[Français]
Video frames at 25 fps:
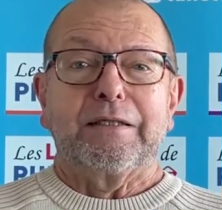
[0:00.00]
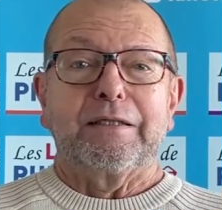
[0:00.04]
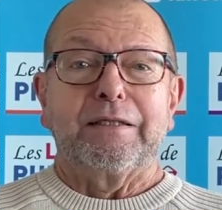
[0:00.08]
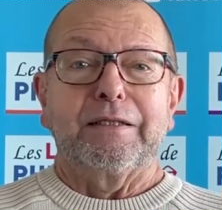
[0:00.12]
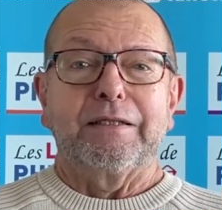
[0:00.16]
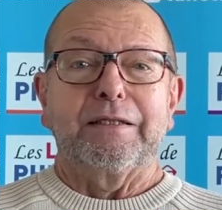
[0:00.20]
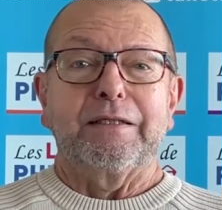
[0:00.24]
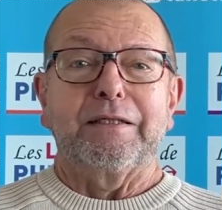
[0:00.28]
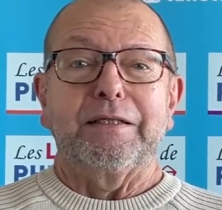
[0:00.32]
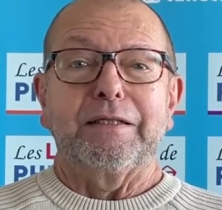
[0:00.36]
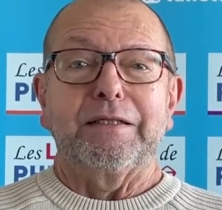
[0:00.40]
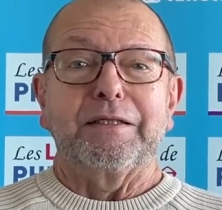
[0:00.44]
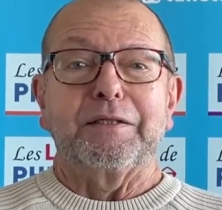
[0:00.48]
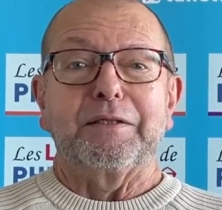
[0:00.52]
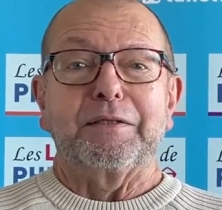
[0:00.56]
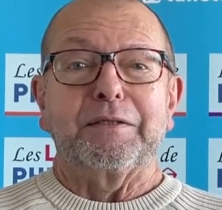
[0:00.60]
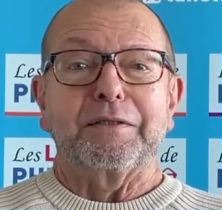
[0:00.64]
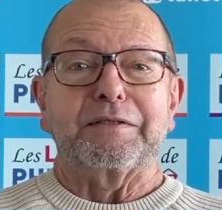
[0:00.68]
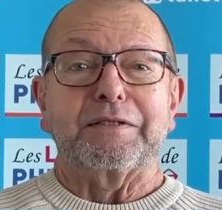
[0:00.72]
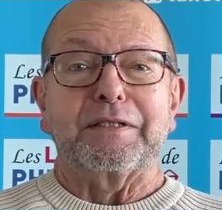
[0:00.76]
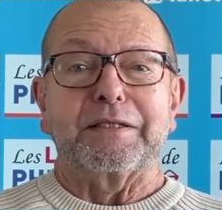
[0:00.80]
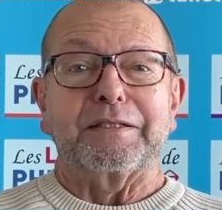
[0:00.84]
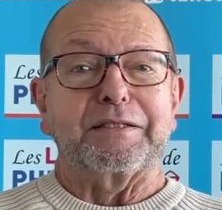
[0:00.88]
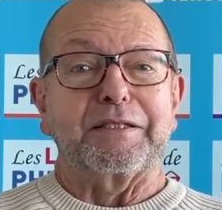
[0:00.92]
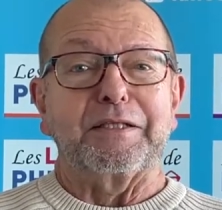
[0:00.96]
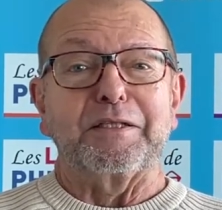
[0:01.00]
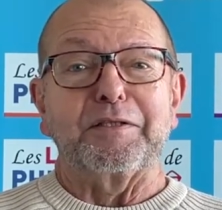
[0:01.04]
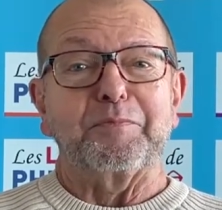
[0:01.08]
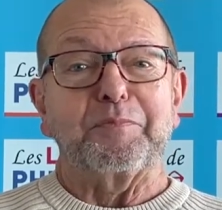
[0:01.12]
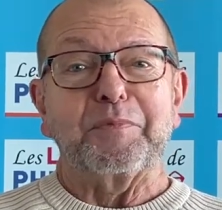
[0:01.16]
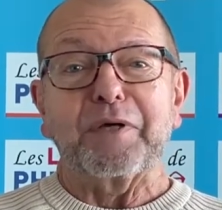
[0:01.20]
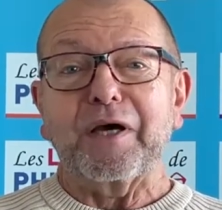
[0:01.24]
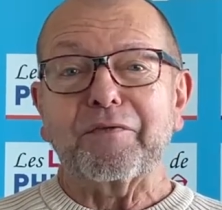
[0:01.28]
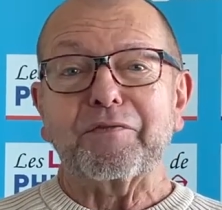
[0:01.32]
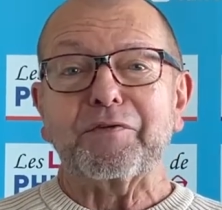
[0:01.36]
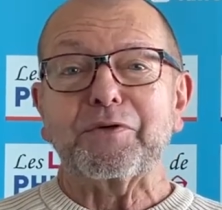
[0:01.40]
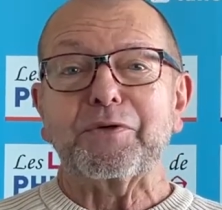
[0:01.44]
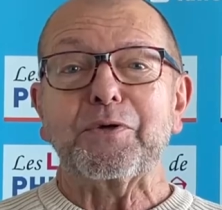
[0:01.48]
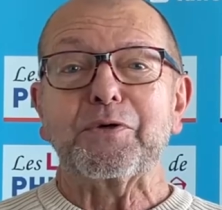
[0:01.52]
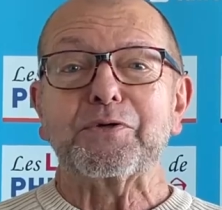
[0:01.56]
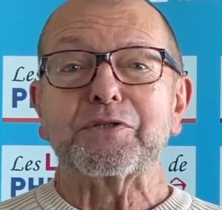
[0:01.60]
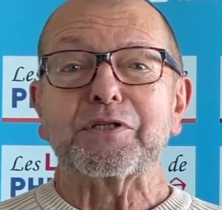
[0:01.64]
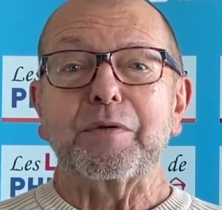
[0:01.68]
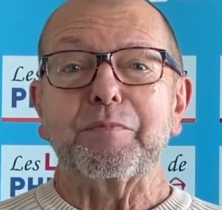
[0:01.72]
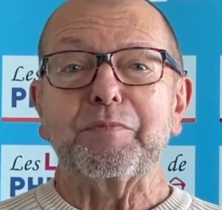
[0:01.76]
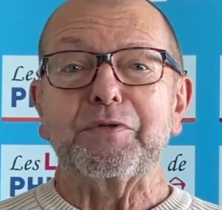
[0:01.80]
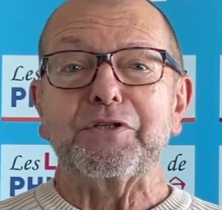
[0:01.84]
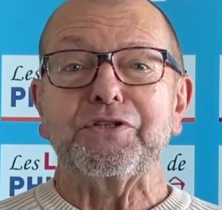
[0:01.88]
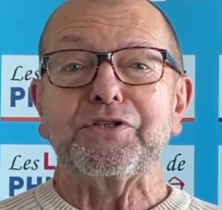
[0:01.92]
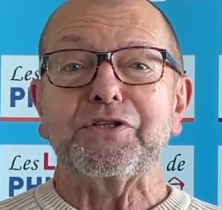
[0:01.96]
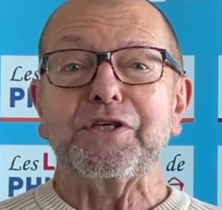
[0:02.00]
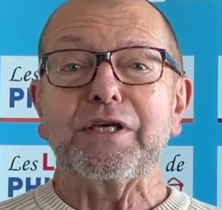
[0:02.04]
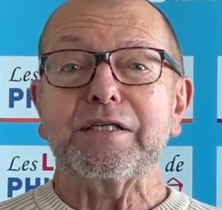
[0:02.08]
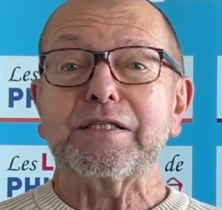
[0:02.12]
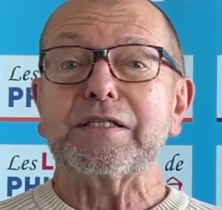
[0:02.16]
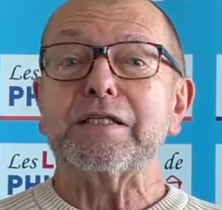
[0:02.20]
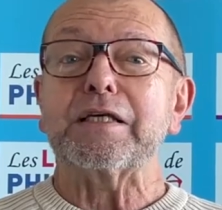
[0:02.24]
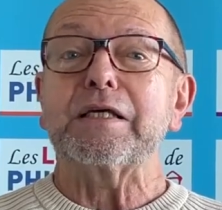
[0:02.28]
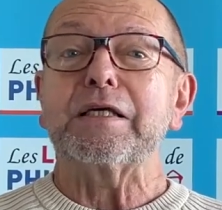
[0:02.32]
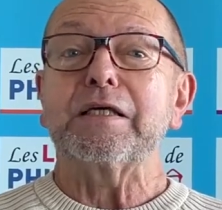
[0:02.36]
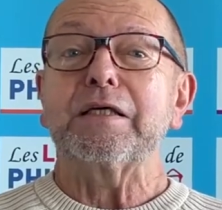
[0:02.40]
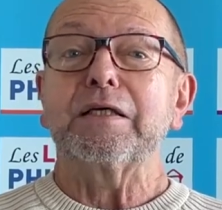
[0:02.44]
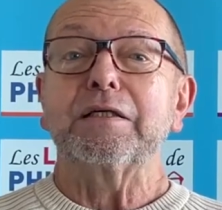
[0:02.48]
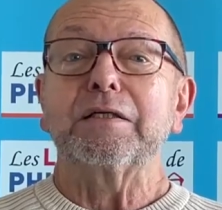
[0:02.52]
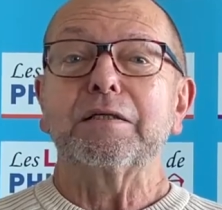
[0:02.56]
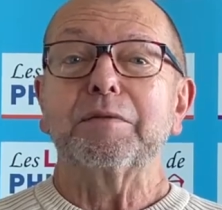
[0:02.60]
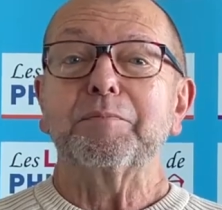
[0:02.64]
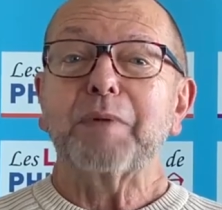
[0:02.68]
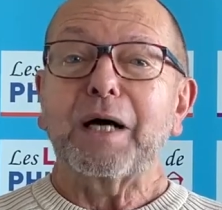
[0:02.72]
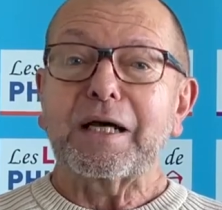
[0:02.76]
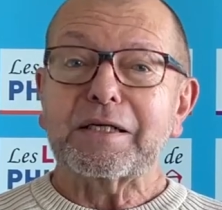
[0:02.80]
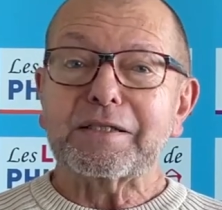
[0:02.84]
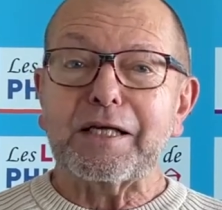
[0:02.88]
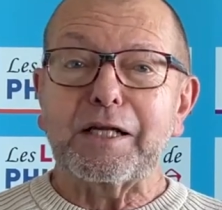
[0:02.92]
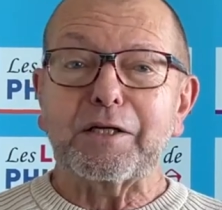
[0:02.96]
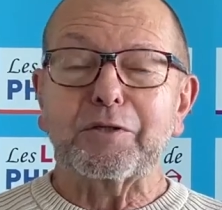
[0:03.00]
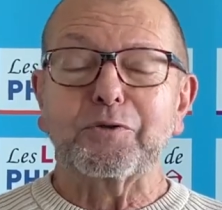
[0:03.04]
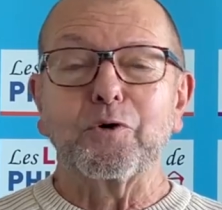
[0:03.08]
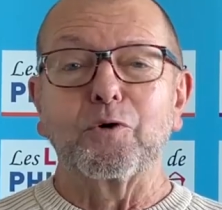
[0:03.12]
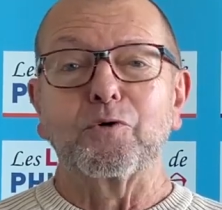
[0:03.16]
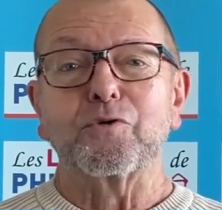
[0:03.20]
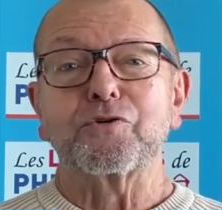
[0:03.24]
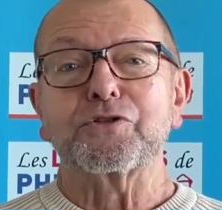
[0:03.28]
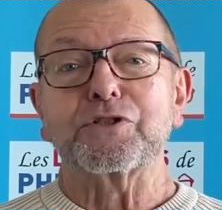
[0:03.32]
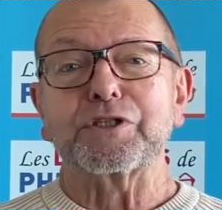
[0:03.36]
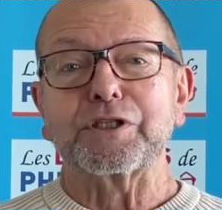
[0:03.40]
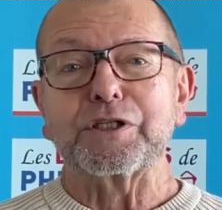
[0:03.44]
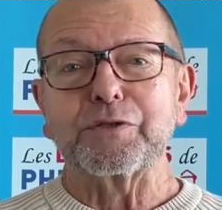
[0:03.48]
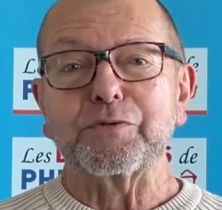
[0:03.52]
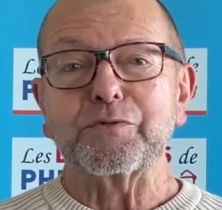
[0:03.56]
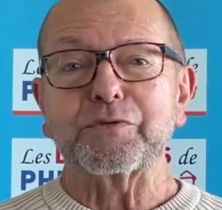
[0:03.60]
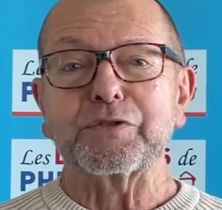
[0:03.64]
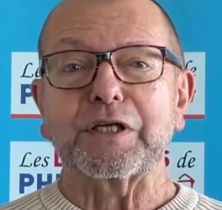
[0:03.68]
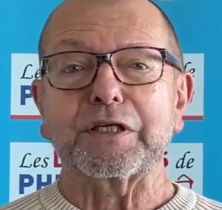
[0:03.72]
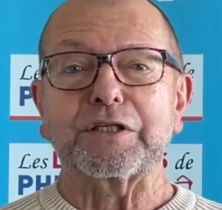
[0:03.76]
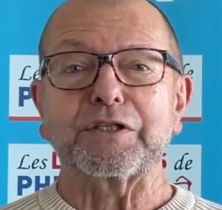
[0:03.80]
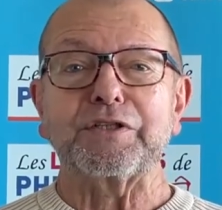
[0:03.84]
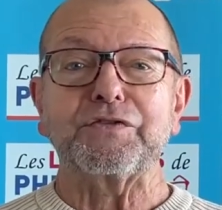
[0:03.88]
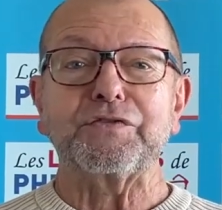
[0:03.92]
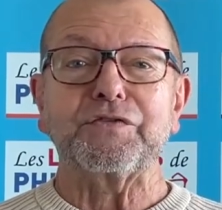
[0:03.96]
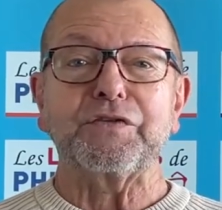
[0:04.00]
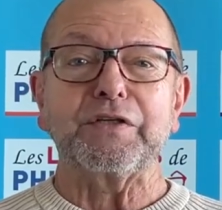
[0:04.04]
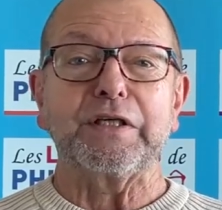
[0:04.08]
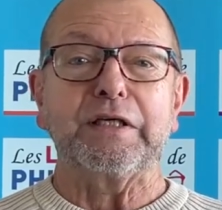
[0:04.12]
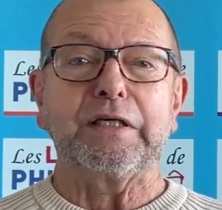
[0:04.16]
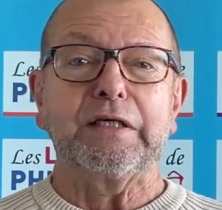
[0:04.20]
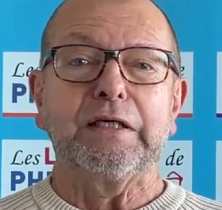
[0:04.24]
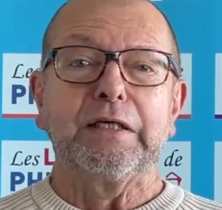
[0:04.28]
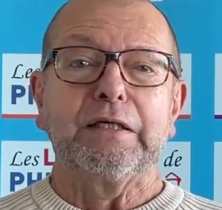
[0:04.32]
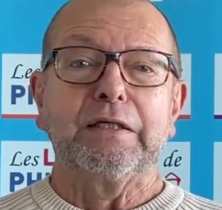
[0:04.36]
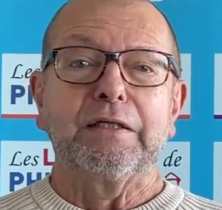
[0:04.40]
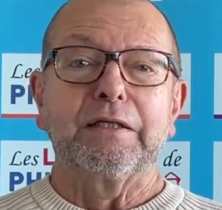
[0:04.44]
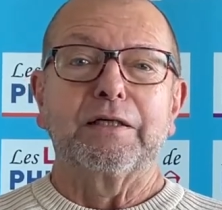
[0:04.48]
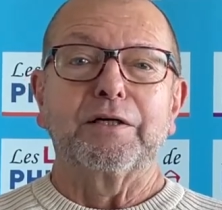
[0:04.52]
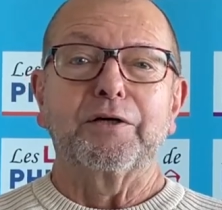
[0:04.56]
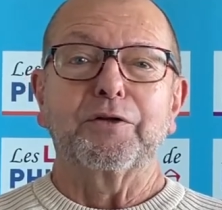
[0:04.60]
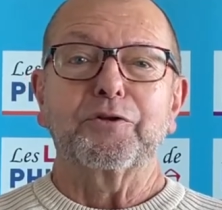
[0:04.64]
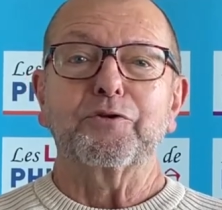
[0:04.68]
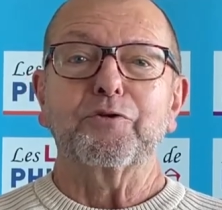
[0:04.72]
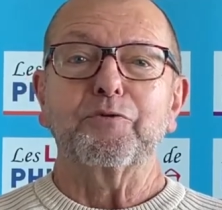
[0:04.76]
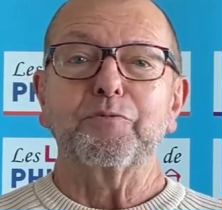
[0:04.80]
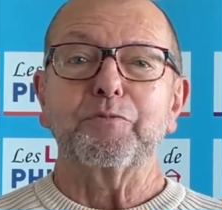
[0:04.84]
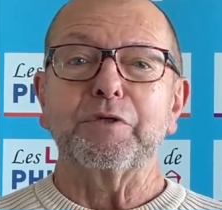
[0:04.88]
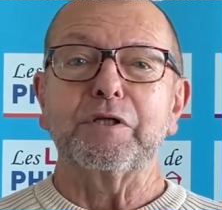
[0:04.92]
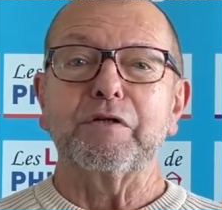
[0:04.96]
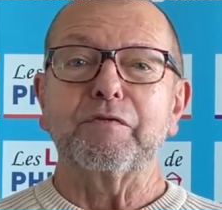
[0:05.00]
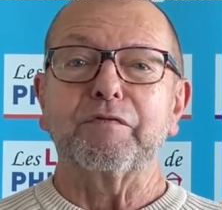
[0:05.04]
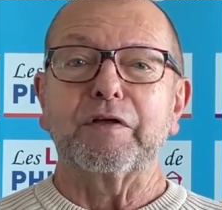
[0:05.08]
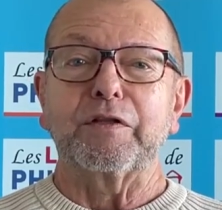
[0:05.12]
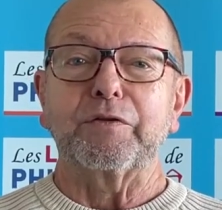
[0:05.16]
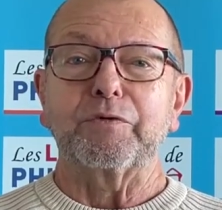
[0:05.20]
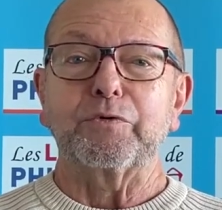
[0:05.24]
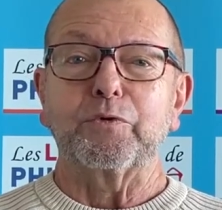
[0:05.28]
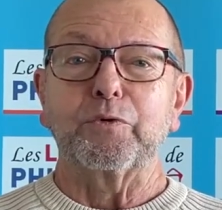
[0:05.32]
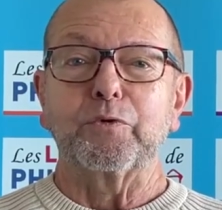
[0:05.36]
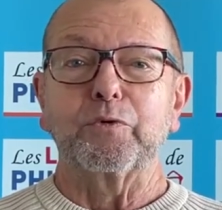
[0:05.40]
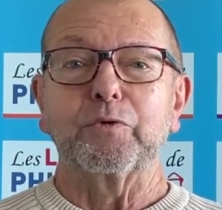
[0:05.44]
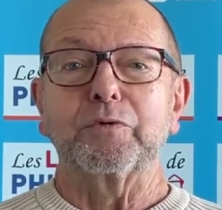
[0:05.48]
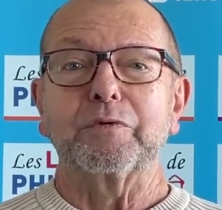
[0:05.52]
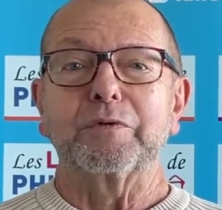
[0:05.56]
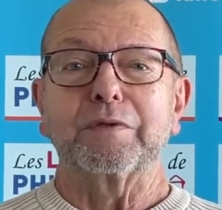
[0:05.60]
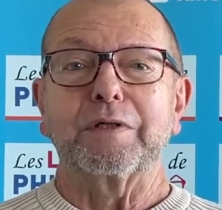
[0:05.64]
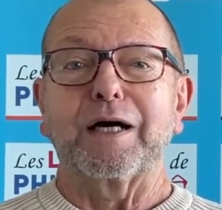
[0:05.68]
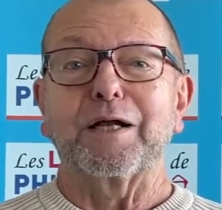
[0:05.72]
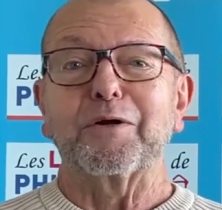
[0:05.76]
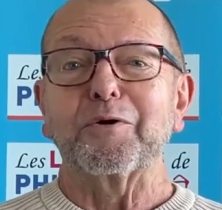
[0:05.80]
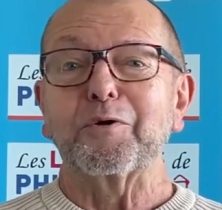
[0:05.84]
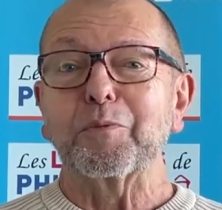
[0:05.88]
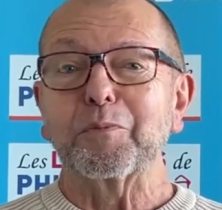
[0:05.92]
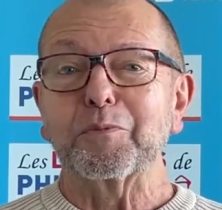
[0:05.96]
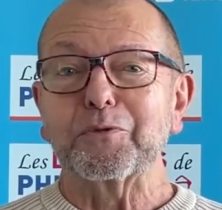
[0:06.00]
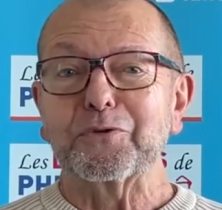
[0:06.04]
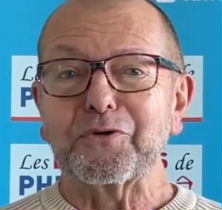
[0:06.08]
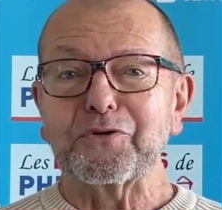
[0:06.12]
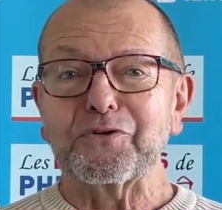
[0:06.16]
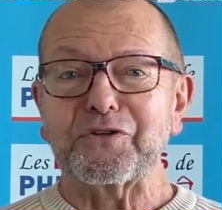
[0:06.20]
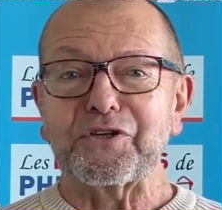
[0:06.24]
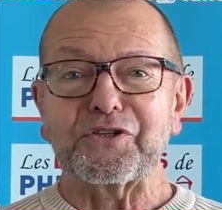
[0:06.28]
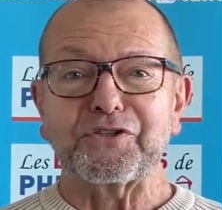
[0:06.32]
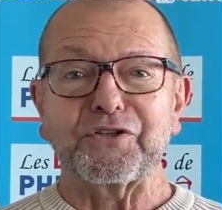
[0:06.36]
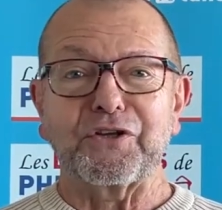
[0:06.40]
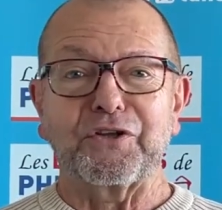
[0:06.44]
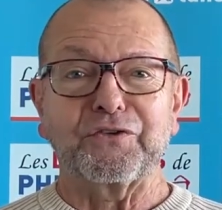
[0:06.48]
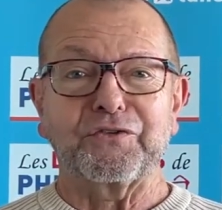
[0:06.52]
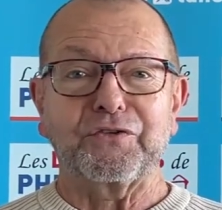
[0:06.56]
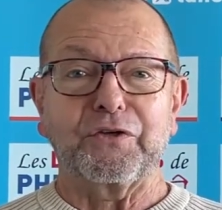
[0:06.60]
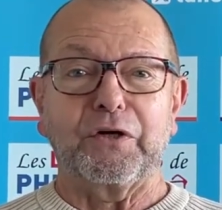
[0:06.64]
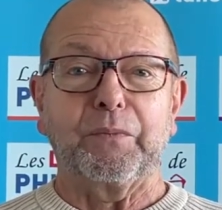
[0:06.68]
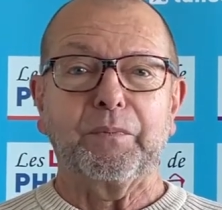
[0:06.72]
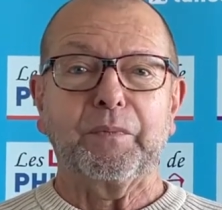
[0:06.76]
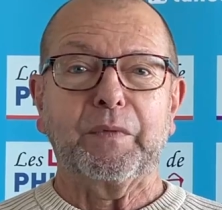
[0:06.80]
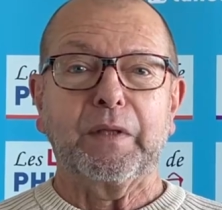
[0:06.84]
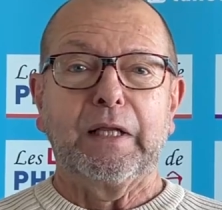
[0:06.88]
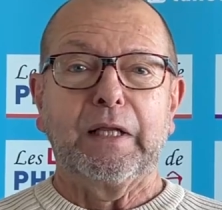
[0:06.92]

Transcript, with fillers: et c'était une merveilleuse amitié, c'est Marcel Conche qui nous a quittés en 2022 à l'aube de ses 100 ans.